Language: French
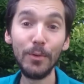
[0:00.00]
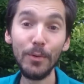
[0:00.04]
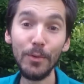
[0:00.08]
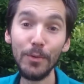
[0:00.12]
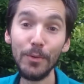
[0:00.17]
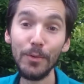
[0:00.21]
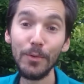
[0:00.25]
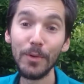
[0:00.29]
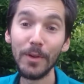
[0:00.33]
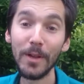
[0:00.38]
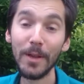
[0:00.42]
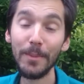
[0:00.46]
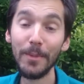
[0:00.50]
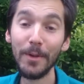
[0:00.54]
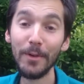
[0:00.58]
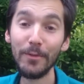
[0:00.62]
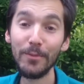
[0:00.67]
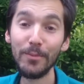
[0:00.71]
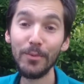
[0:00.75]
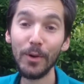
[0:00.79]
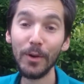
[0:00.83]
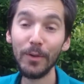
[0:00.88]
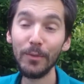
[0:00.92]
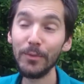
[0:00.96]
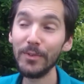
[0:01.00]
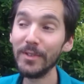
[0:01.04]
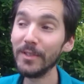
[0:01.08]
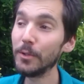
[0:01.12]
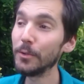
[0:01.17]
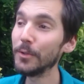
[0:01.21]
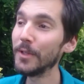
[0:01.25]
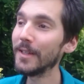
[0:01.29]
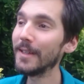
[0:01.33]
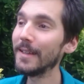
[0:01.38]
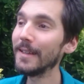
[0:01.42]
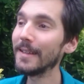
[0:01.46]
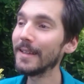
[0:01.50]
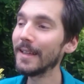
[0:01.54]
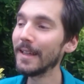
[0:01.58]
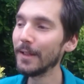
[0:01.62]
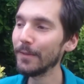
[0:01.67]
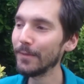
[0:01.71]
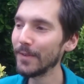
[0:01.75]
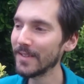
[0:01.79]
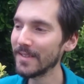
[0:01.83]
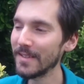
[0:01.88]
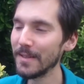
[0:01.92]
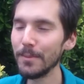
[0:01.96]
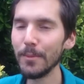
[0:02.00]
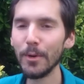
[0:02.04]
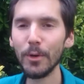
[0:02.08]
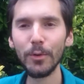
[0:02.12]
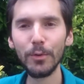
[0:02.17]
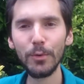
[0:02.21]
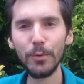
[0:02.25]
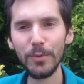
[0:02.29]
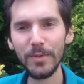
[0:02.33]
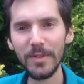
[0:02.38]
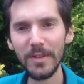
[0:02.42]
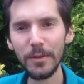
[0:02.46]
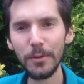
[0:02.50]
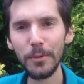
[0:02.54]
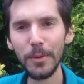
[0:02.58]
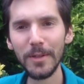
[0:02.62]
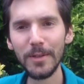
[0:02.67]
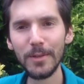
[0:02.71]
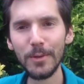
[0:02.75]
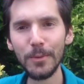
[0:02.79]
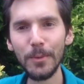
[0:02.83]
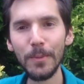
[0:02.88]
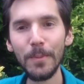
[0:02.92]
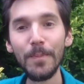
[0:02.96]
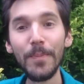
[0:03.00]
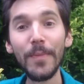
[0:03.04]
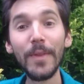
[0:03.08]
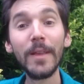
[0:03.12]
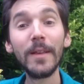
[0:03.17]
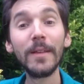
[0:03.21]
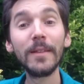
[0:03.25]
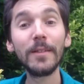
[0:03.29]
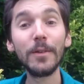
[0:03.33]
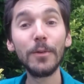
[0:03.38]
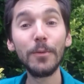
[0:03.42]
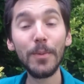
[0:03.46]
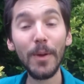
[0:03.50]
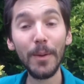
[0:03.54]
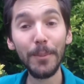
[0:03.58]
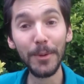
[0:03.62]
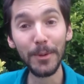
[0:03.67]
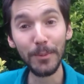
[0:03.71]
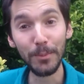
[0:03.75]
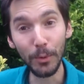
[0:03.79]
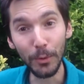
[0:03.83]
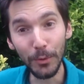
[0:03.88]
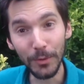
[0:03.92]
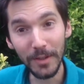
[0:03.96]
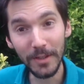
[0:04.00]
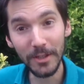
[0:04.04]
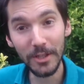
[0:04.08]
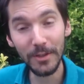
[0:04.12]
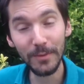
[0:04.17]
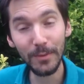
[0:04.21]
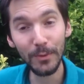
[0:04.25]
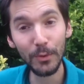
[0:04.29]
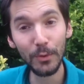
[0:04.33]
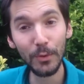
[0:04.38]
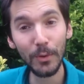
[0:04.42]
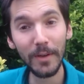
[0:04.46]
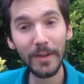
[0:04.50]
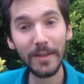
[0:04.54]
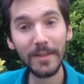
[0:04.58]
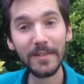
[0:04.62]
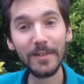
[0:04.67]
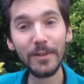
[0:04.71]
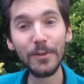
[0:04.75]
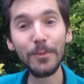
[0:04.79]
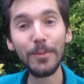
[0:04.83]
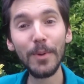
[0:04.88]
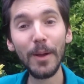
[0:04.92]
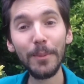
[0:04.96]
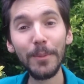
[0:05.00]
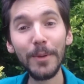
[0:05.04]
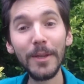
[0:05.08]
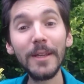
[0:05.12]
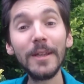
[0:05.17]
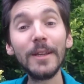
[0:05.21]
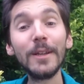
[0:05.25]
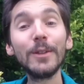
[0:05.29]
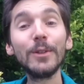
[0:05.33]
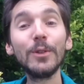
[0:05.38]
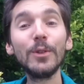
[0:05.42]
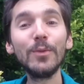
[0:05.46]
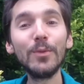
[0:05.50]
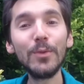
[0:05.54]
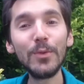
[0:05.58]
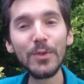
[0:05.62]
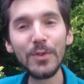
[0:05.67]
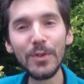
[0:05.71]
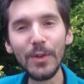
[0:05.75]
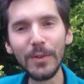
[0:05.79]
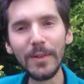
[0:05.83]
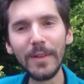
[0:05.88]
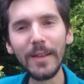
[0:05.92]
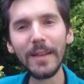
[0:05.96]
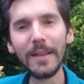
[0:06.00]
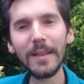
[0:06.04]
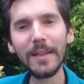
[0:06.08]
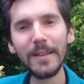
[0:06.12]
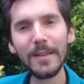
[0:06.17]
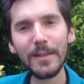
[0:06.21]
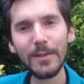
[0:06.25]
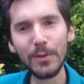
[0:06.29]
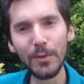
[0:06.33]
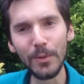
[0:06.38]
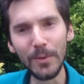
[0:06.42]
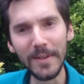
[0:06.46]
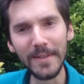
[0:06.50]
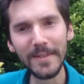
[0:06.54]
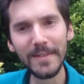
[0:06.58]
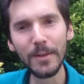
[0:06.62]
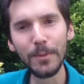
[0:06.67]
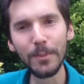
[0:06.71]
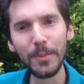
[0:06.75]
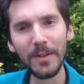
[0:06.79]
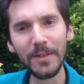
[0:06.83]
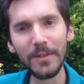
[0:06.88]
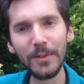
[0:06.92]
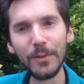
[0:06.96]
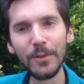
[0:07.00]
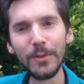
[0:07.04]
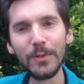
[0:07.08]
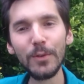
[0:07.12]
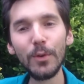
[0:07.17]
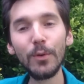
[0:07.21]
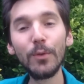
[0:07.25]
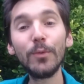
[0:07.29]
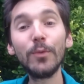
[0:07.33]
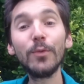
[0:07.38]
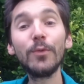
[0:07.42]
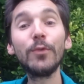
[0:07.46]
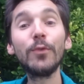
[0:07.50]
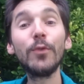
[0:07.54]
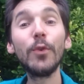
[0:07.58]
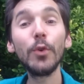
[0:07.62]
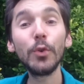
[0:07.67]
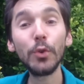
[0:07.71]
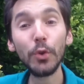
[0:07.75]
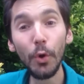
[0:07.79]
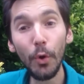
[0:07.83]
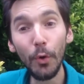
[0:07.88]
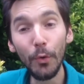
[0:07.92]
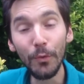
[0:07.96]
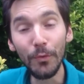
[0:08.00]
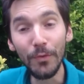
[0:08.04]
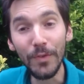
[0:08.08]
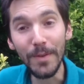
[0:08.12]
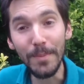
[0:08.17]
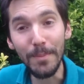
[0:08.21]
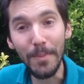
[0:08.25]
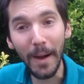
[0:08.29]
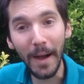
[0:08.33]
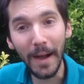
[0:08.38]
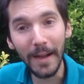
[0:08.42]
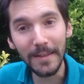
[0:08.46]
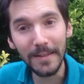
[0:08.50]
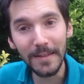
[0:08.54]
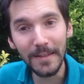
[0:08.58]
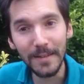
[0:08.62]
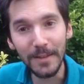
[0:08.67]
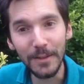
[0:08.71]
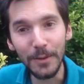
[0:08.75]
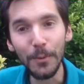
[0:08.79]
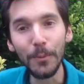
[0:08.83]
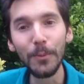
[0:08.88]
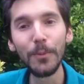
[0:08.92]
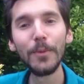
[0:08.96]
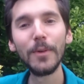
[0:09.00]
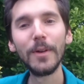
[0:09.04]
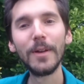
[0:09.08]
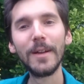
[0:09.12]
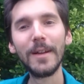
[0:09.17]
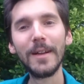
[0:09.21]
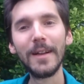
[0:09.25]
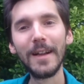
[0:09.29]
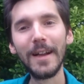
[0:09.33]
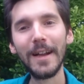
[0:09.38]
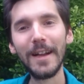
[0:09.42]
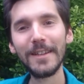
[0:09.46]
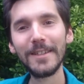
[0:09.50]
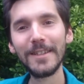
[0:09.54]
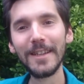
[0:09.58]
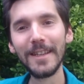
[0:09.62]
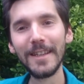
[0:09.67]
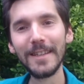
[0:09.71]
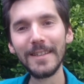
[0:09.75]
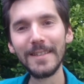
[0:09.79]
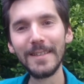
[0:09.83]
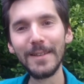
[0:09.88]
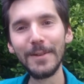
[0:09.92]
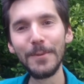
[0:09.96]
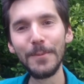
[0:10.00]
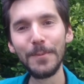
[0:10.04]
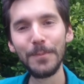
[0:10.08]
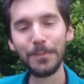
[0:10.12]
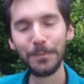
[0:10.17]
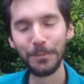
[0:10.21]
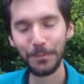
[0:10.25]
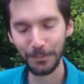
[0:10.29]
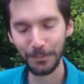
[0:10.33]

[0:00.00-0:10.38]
plus, vous pourrez vous y connecter très facilement en toute situation. Ça vous permet de protéger vos oreilles, ça vous permet de vous centrer sur l'instant présent et sur votre vibration à chaque instant.